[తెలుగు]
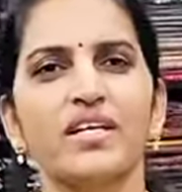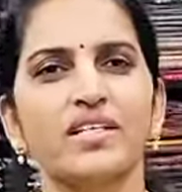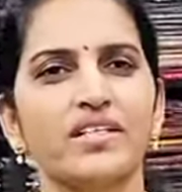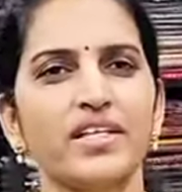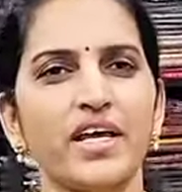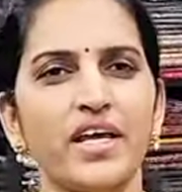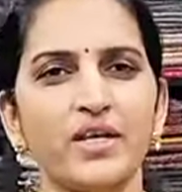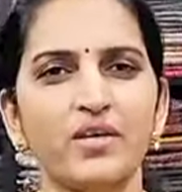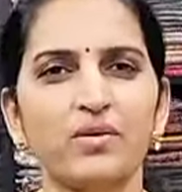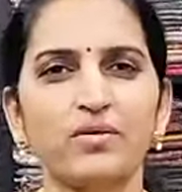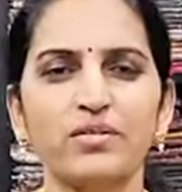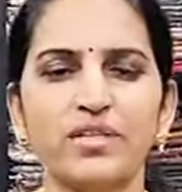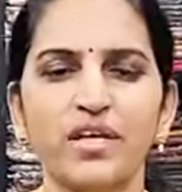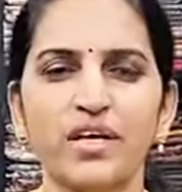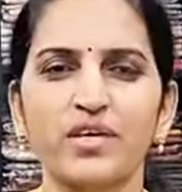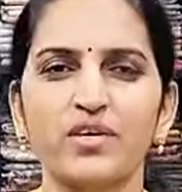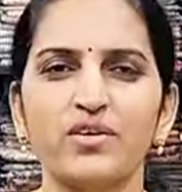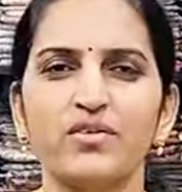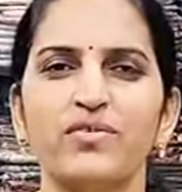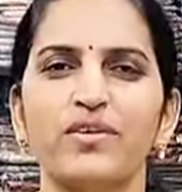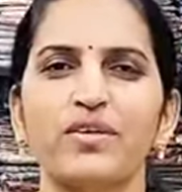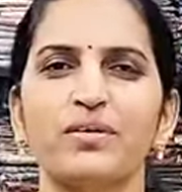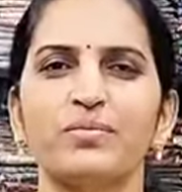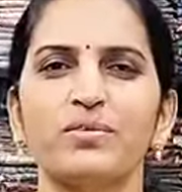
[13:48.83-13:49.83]
థ్యాంక్ యూ థ్యాంక్
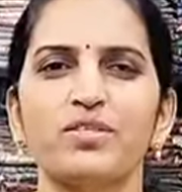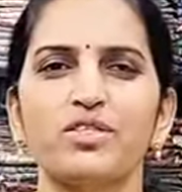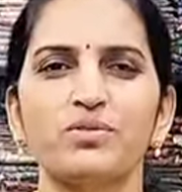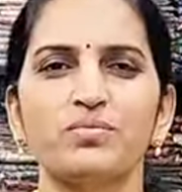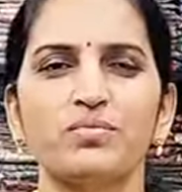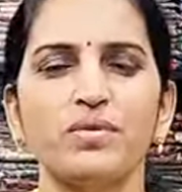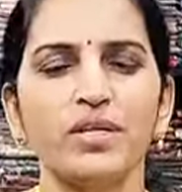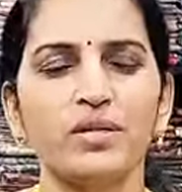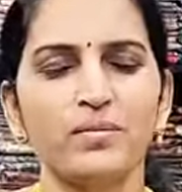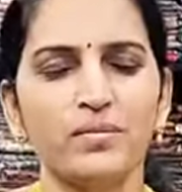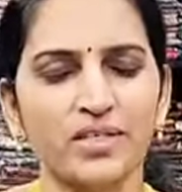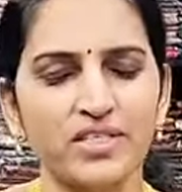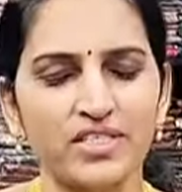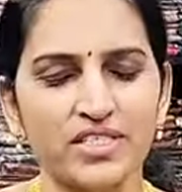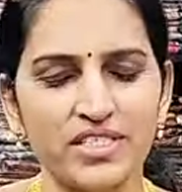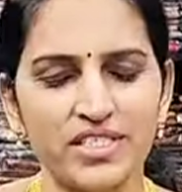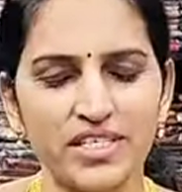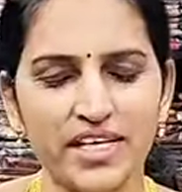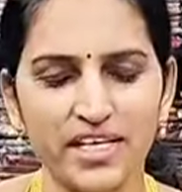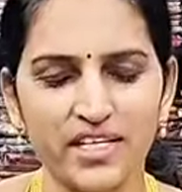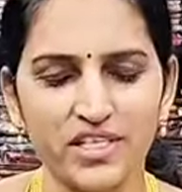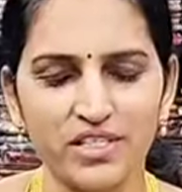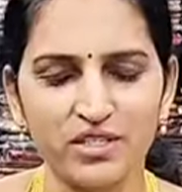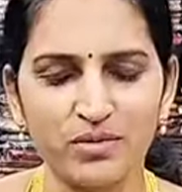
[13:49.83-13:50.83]
యూ వెరీ మచ్ మళ్ళీ మంచి
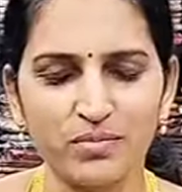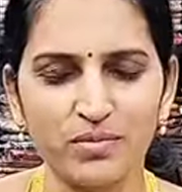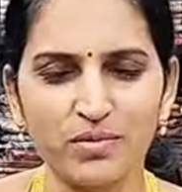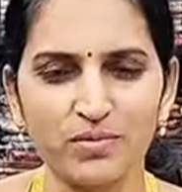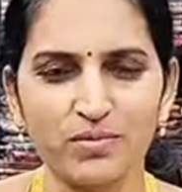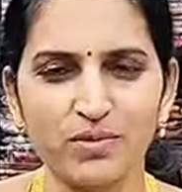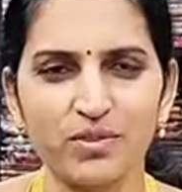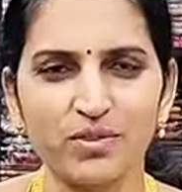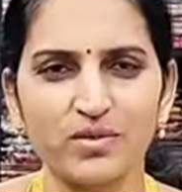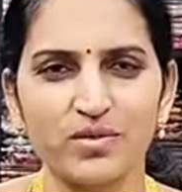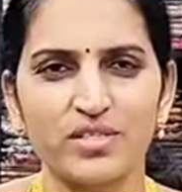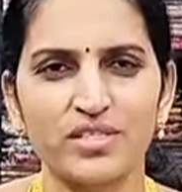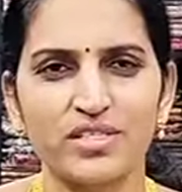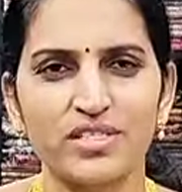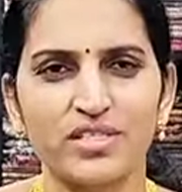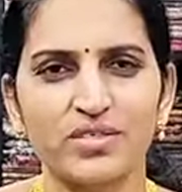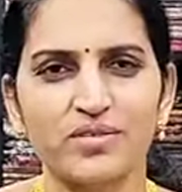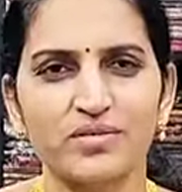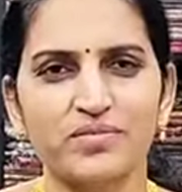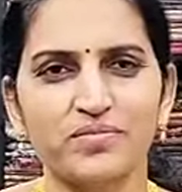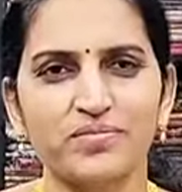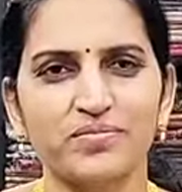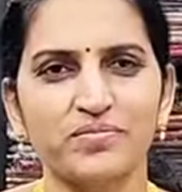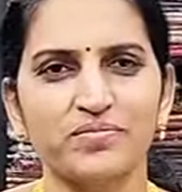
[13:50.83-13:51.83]
సారీస్తో మేము ముందుకు
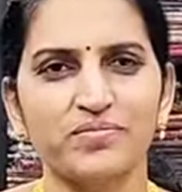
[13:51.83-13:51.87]
వస్తాను